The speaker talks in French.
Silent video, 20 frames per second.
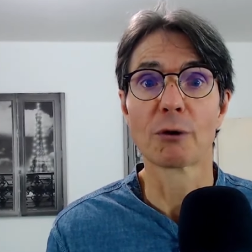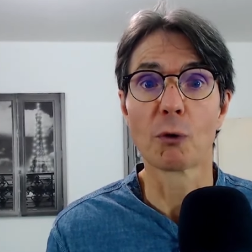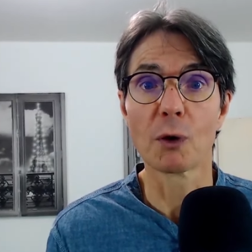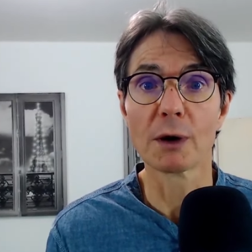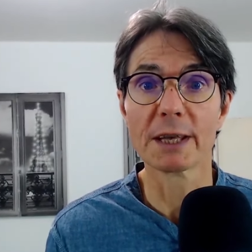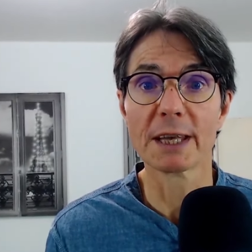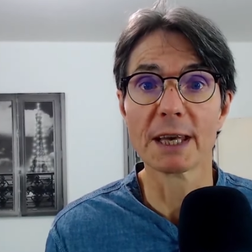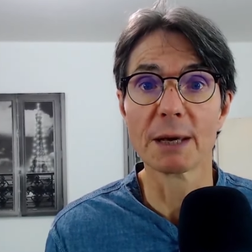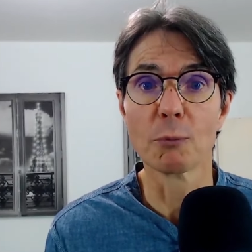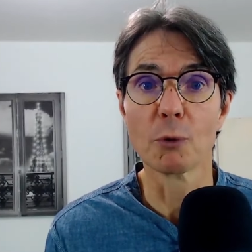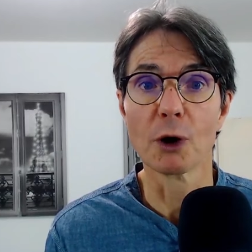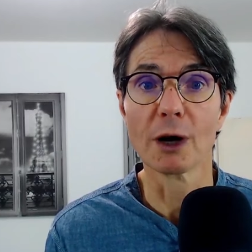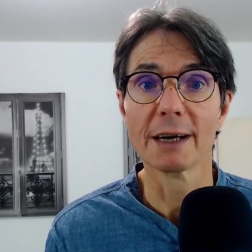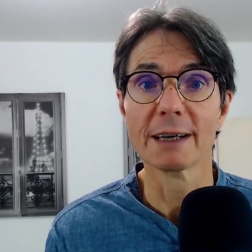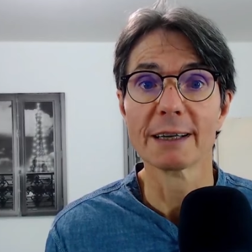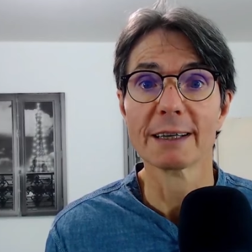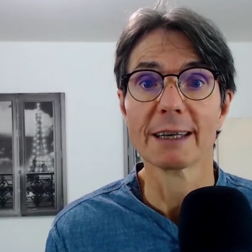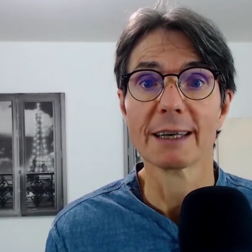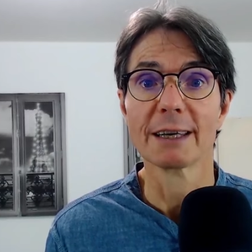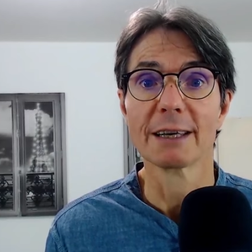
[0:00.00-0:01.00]

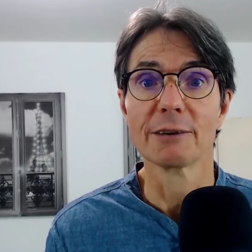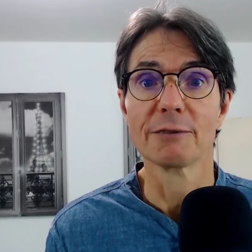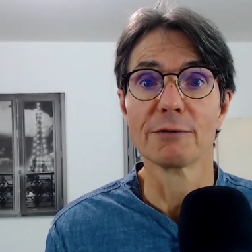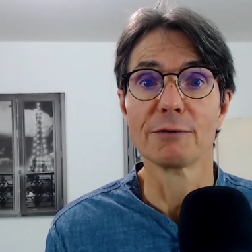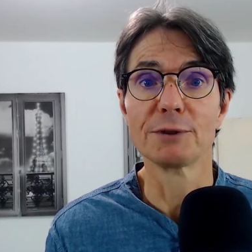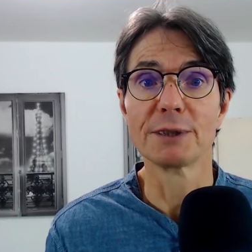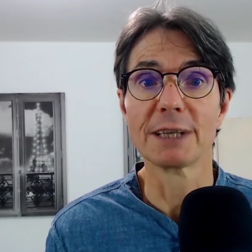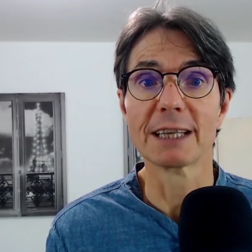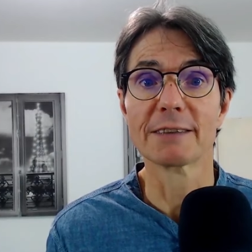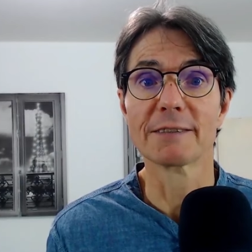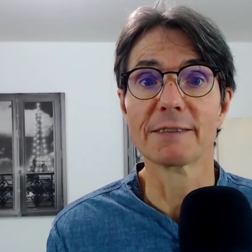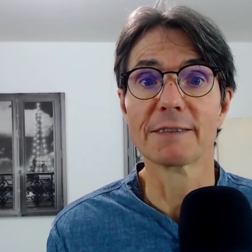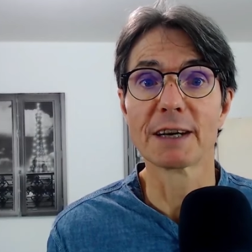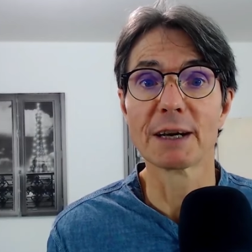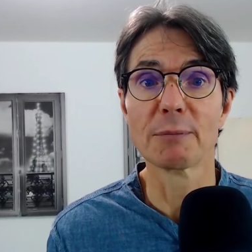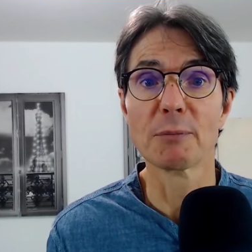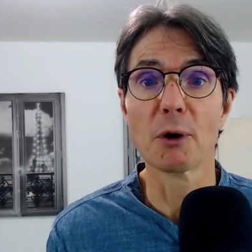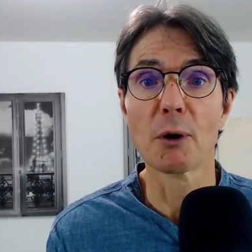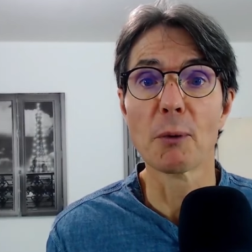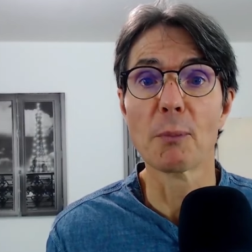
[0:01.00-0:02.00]
Croyez-moi, vous n'êtes
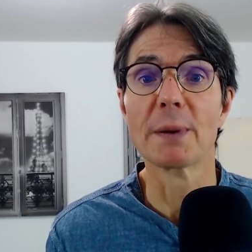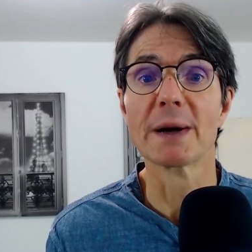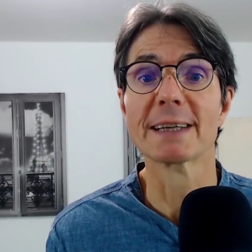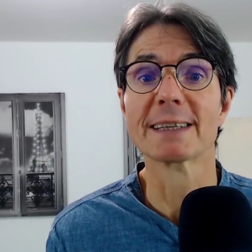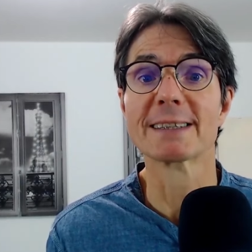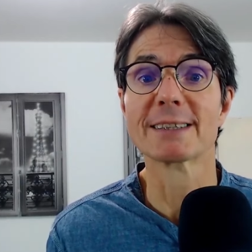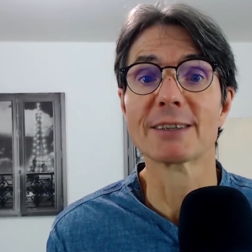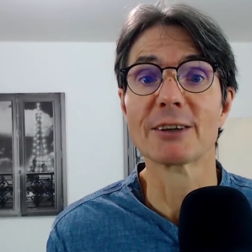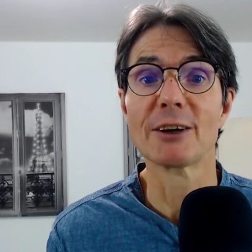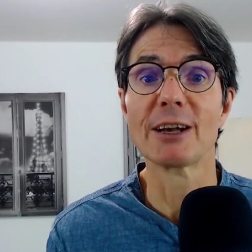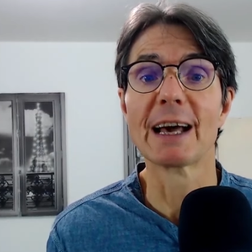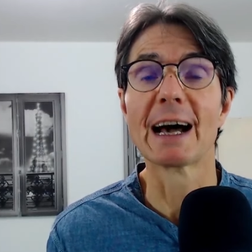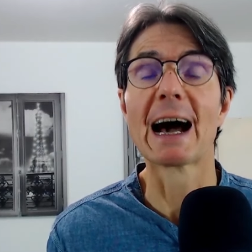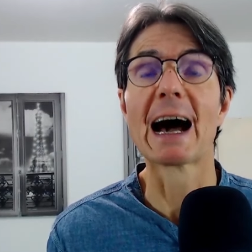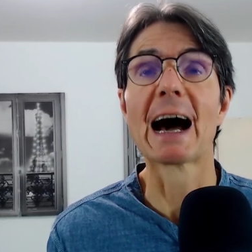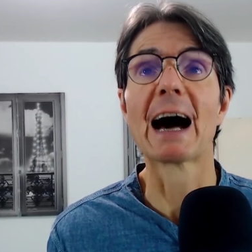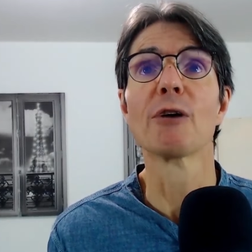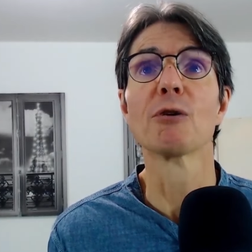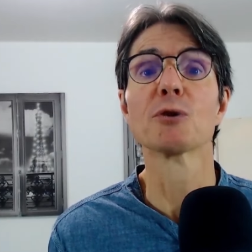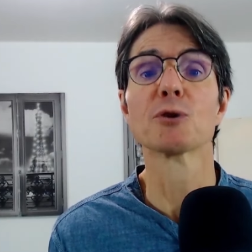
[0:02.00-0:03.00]
vraiment pas seul
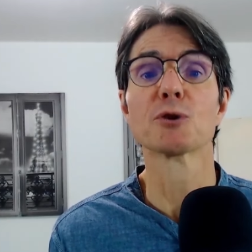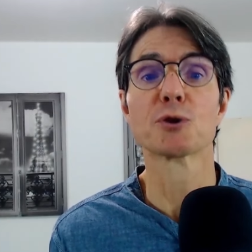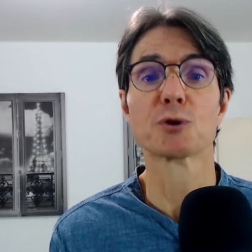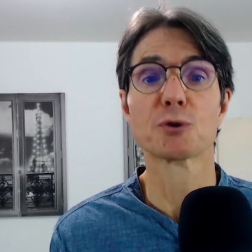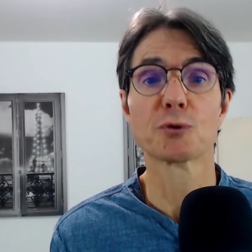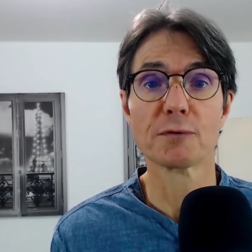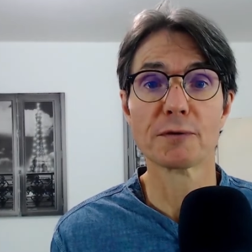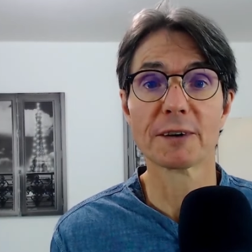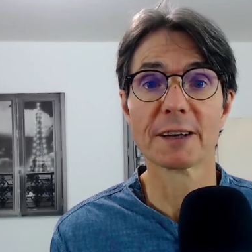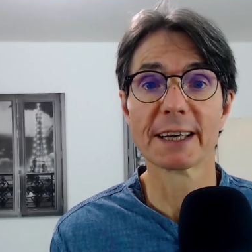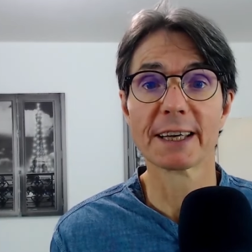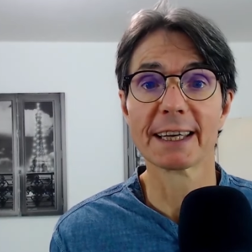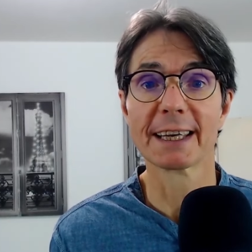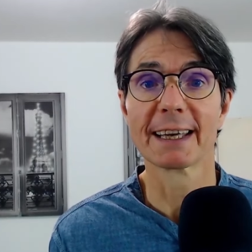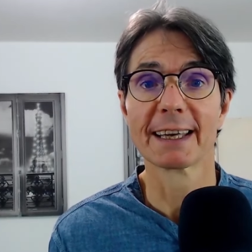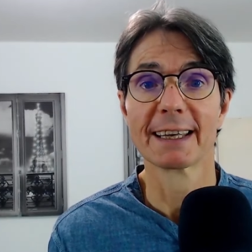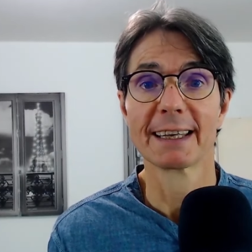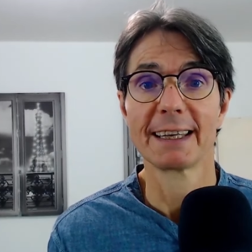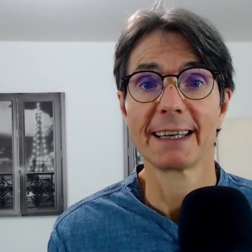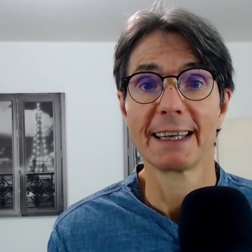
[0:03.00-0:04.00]
à en souffrir.
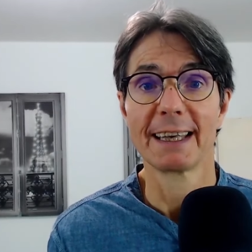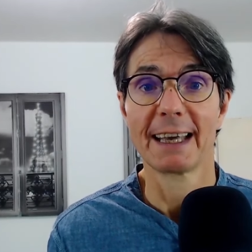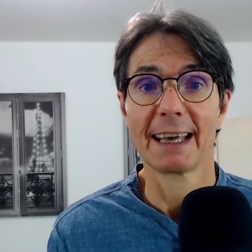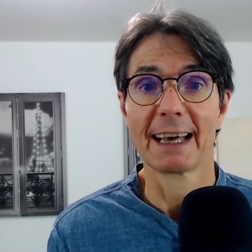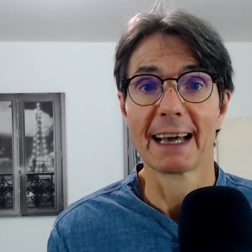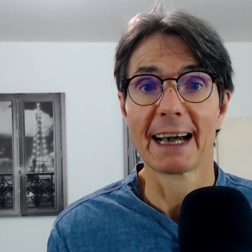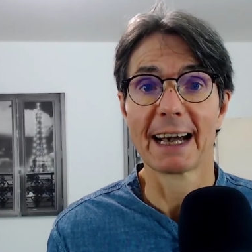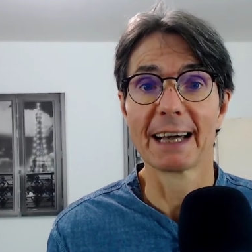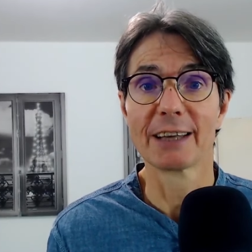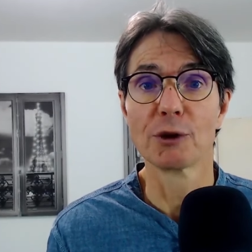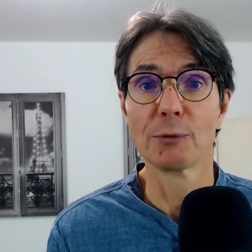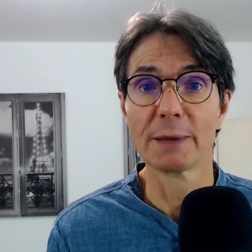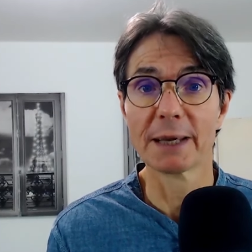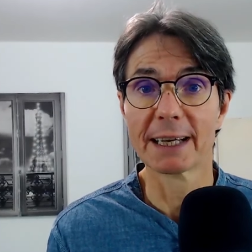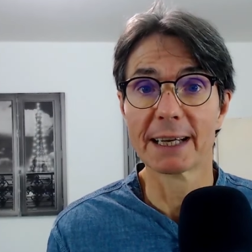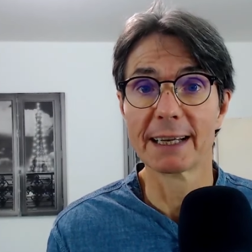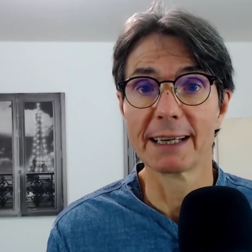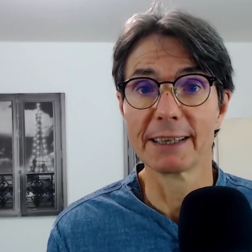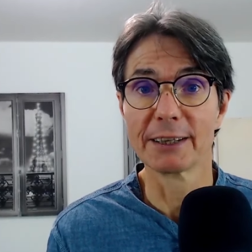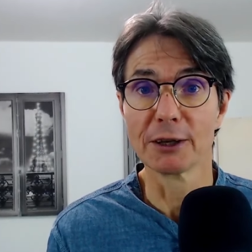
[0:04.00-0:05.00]
Un de mes
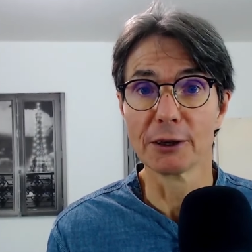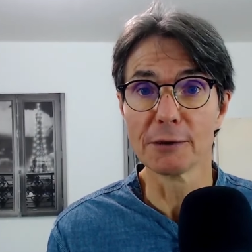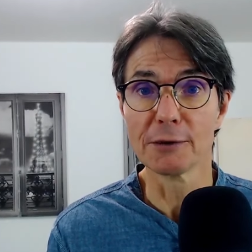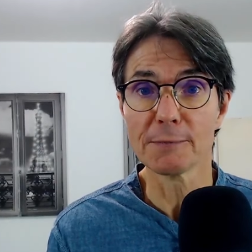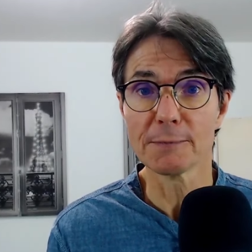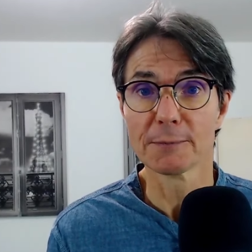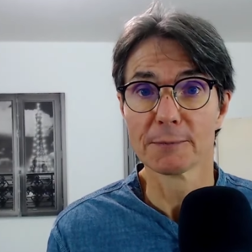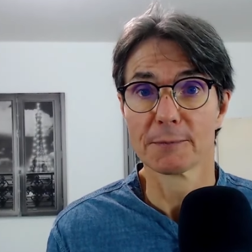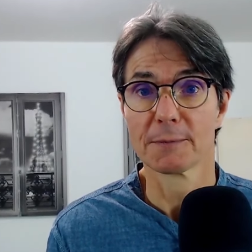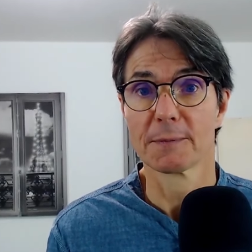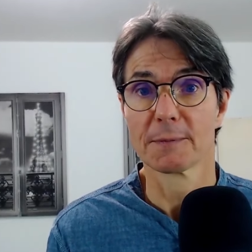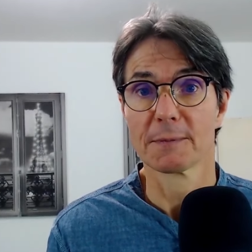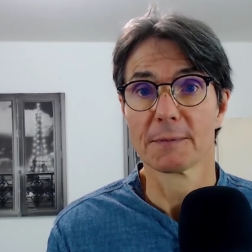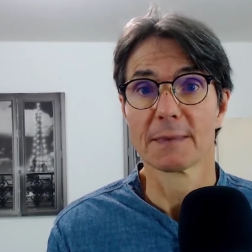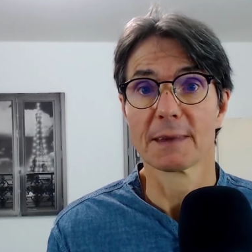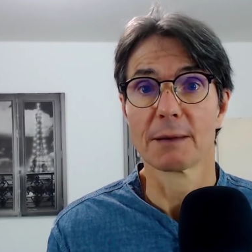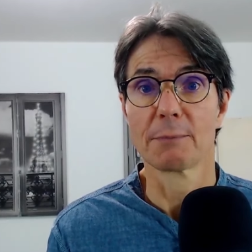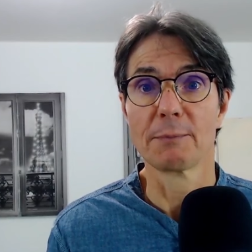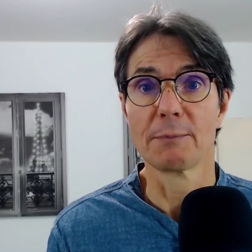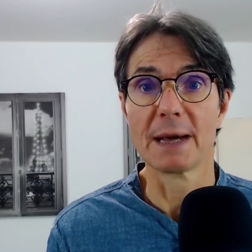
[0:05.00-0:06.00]
clients
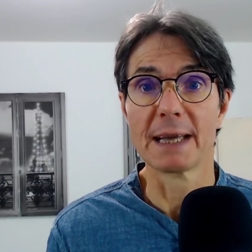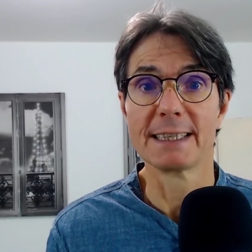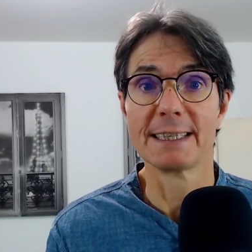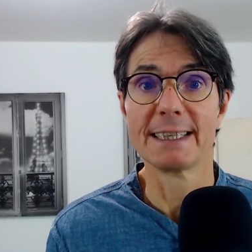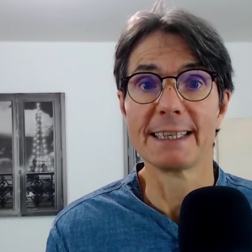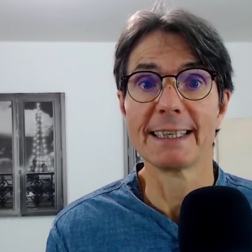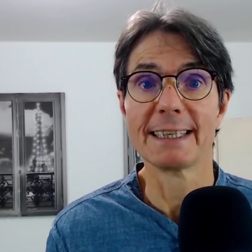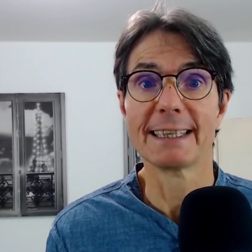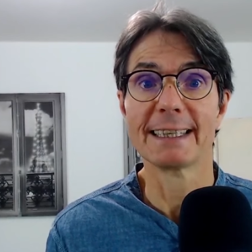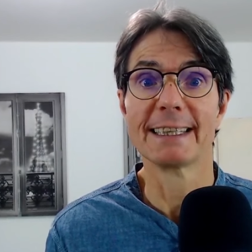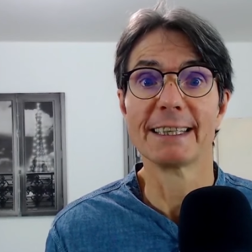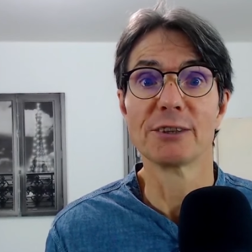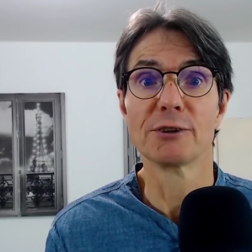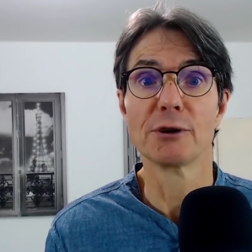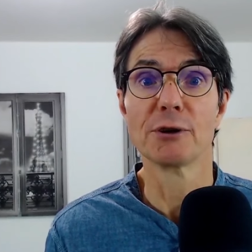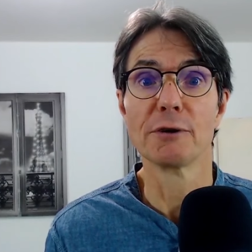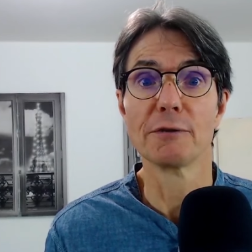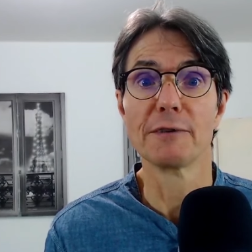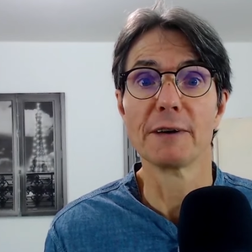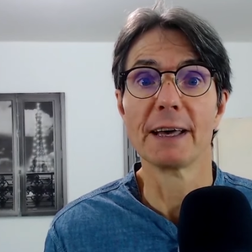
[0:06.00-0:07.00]
m'a dit qu'il
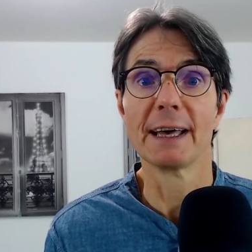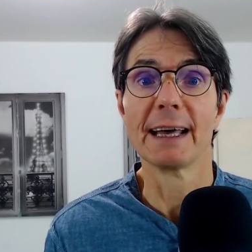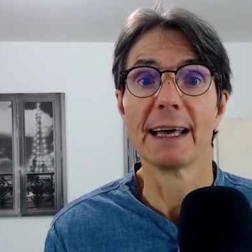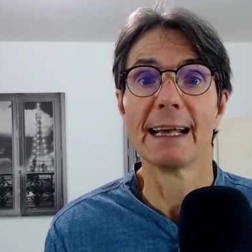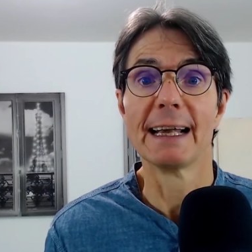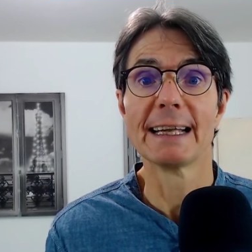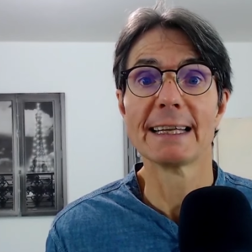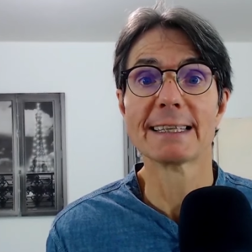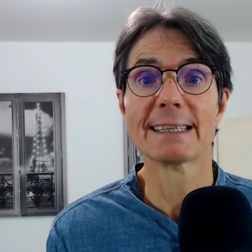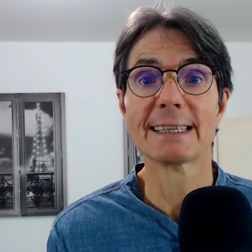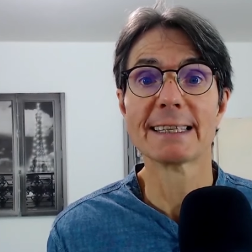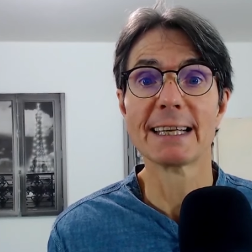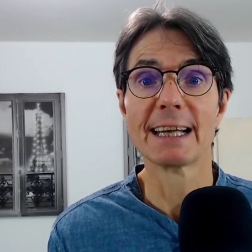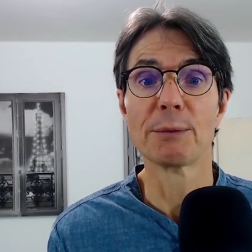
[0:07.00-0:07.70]
devait laisser